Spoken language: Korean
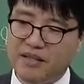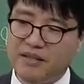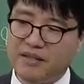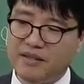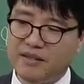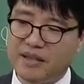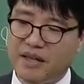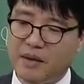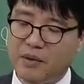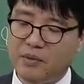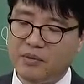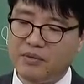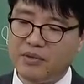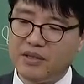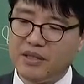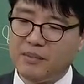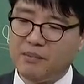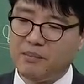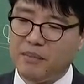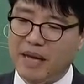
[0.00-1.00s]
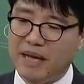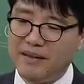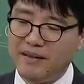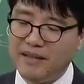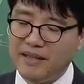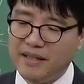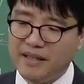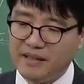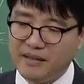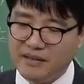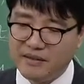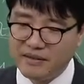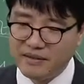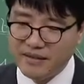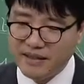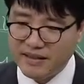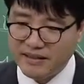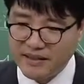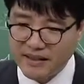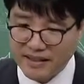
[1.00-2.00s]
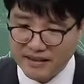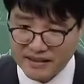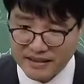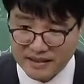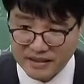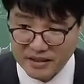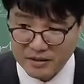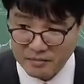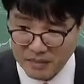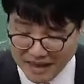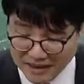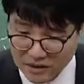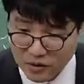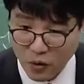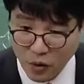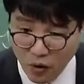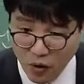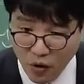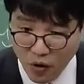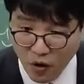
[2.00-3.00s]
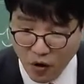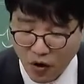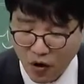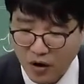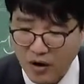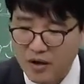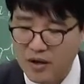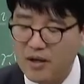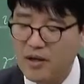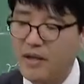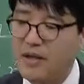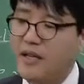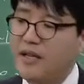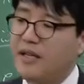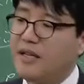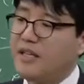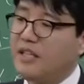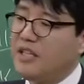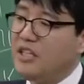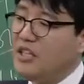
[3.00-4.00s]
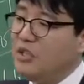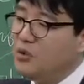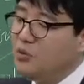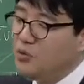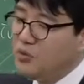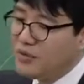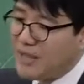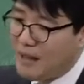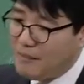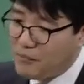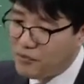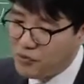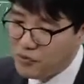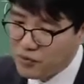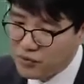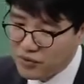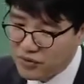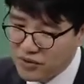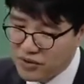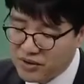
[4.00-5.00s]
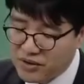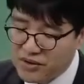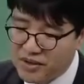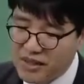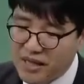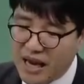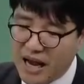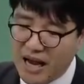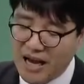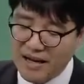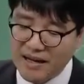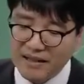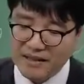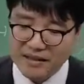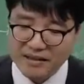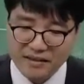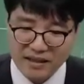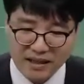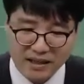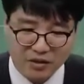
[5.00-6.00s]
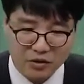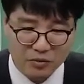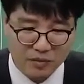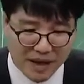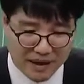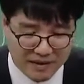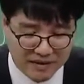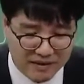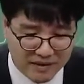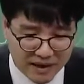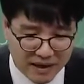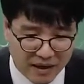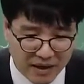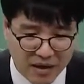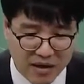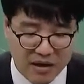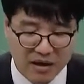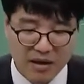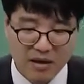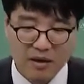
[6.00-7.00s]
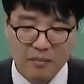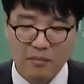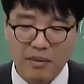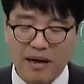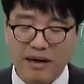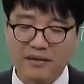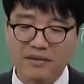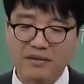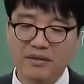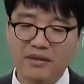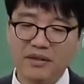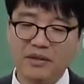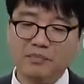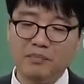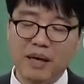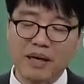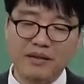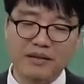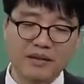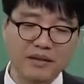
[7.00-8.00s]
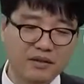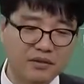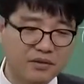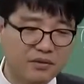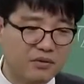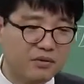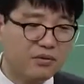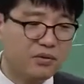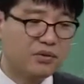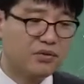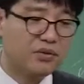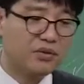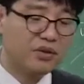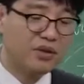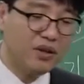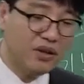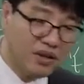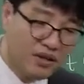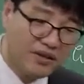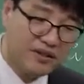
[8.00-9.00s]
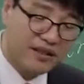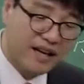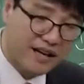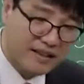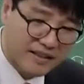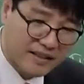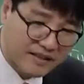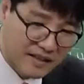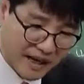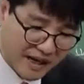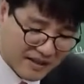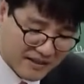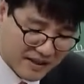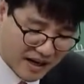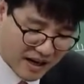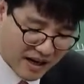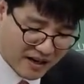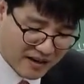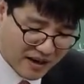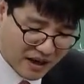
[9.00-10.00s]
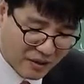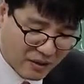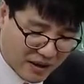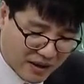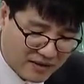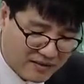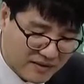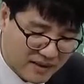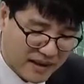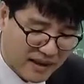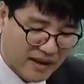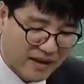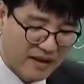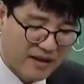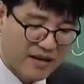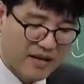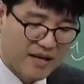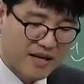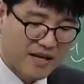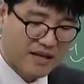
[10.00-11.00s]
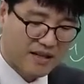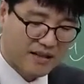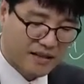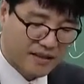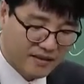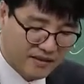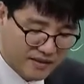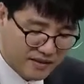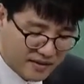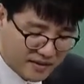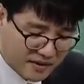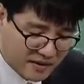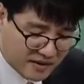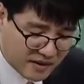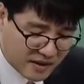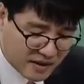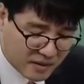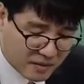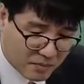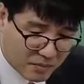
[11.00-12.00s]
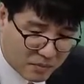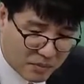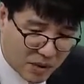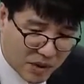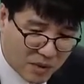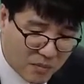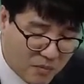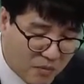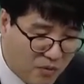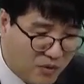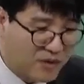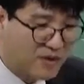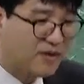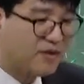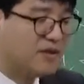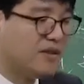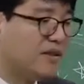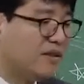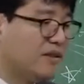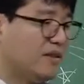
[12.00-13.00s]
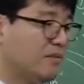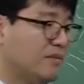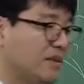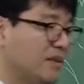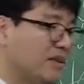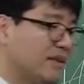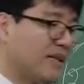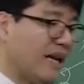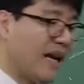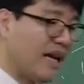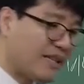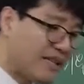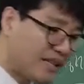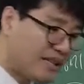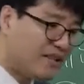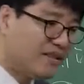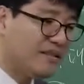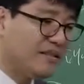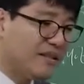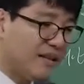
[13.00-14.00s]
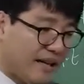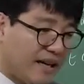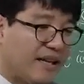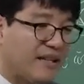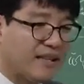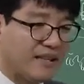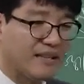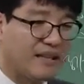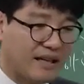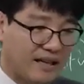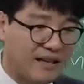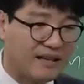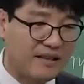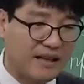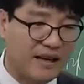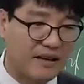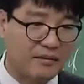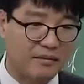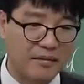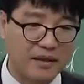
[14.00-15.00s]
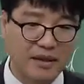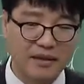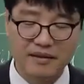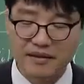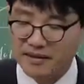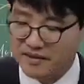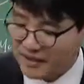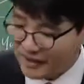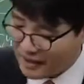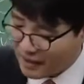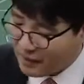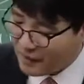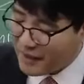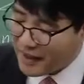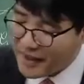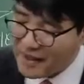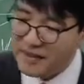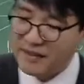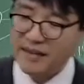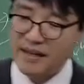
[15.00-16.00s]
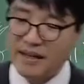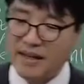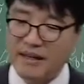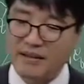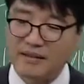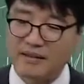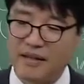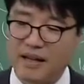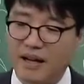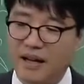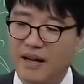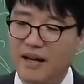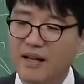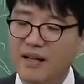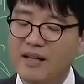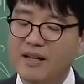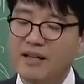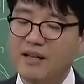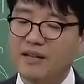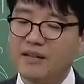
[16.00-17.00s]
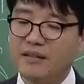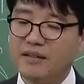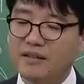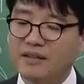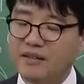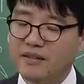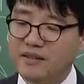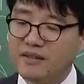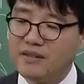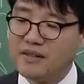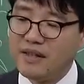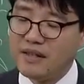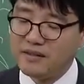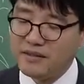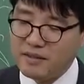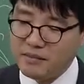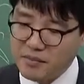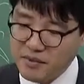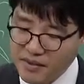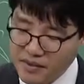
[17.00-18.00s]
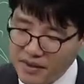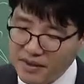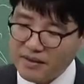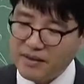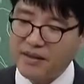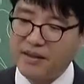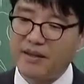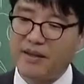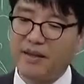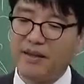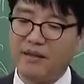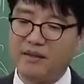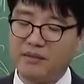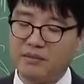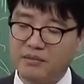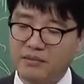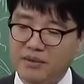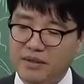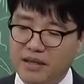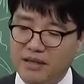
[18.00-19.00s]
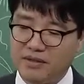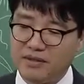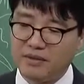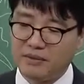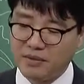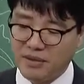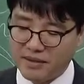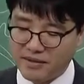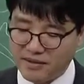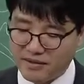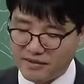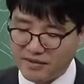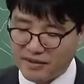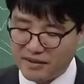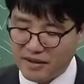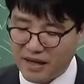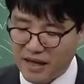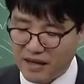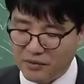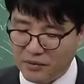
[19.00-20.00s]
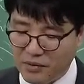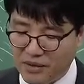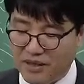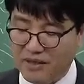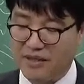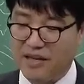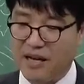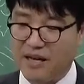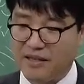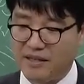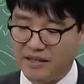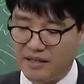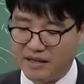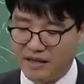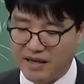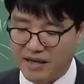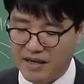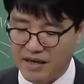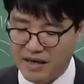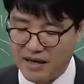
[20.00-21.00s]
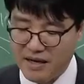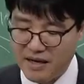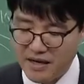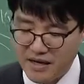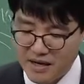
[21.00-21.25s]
있는 내용들이 판단의 근거가 돼야 되는 건 맞고 이중삼중 쓰지 않아야 된다는 것도 많은데 반드시 판단의 근거로 적어는 놔야 될 거 아니냐라고 하는데 이거를 버무리는 연습들을 사실은 해야 된다라는 이야기입니다. 근데 제가 왜 이렇게 해놨느냐 근거들은 항상 명확하게 여러분들이 학습을 하실 때 나누라는 이야기니까